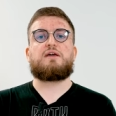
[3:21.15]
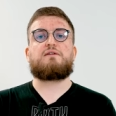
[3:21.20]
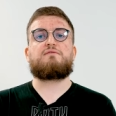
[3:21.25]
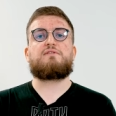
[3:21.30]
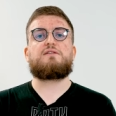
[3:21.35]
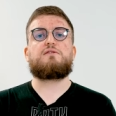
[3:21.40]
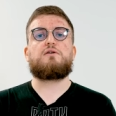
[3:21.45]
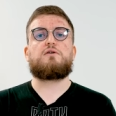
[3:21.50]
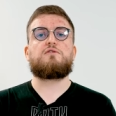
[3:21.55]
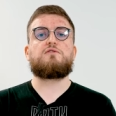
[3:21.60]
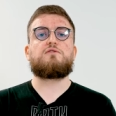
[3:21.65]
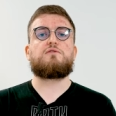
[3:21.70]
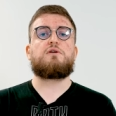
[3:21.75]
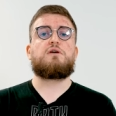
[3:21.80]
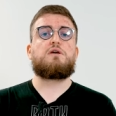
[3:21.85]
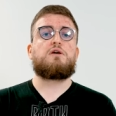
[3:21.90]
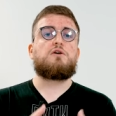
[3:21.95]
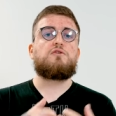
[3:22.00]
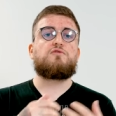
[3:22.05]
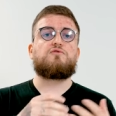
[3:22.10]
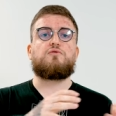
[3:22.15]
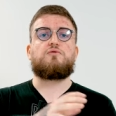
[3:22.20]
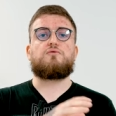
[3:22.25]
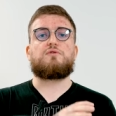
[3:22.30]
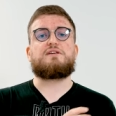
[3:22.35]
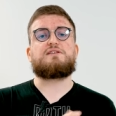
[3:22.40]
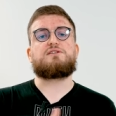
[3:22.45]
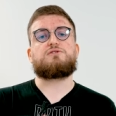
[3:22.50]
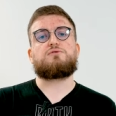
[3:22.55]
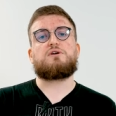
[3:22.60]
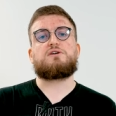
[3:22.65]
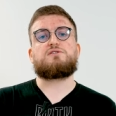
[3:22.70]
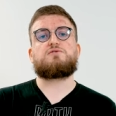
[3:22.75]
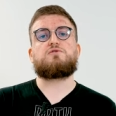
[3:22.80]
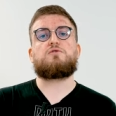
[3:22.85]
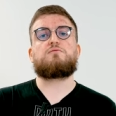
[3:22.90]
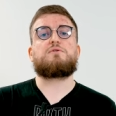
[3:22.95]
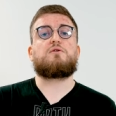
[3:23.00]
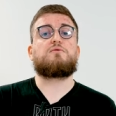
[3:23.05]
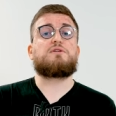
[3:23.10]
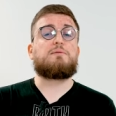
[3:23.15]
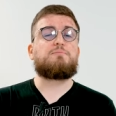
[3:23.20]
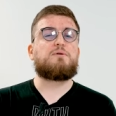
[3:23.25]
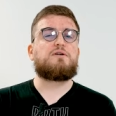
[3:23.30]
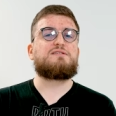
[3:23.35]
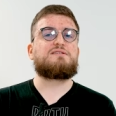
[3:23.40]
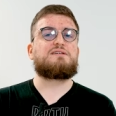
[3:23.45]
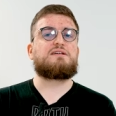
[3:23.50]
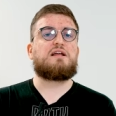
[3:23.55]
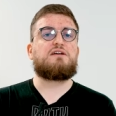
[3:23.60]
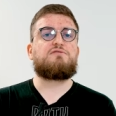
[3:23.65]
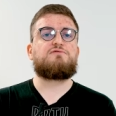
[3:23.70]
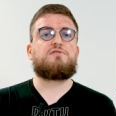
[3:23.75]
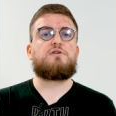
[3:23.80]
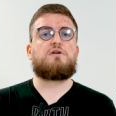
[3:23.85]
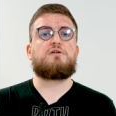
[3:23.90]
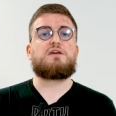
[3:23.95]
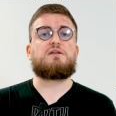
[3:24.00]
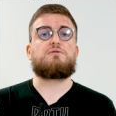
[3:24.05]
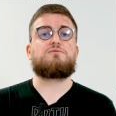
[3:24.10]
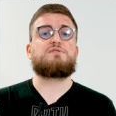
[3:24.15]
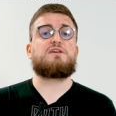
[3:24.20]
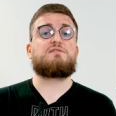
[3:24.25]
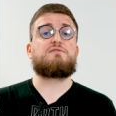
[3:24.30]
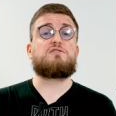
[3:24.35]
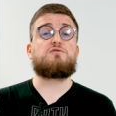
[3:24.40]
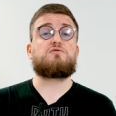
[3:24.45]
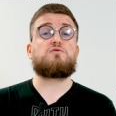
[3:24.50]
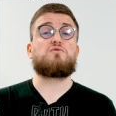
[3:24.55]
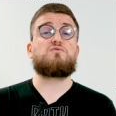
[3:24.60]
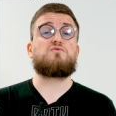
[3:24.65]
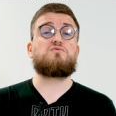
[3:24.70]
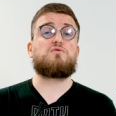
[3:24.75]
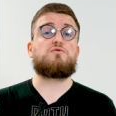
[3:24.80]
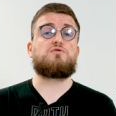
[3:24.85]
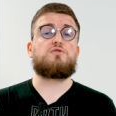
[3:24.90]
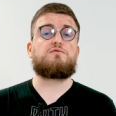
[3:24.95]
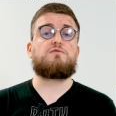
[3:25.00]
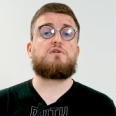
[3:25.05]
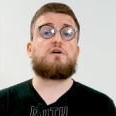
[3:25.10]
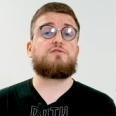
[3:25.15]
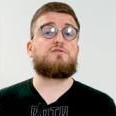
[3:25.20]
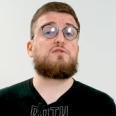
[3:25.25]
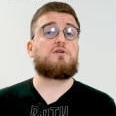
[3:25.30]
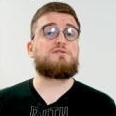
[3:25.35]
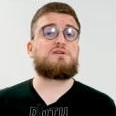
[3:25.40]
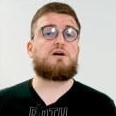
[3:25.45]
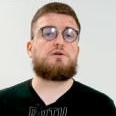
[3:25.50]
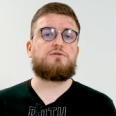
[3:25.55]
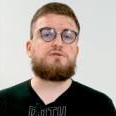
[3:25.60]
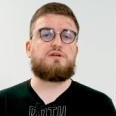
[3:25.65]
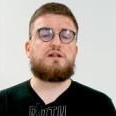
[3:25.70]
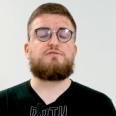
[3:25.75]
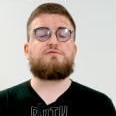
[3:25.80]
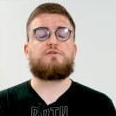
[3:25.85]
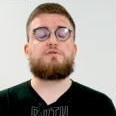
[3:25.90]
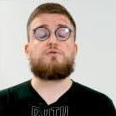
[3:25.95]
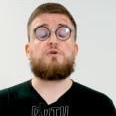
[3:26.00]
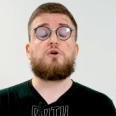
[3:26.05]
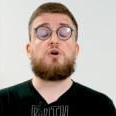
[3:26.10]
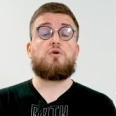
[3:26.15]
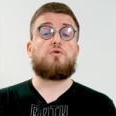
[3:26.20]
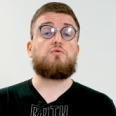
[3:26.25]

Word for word: évidente selon les situations, mais on apprécie l'effort qui nous évite surtout de devoir sortir le téléphone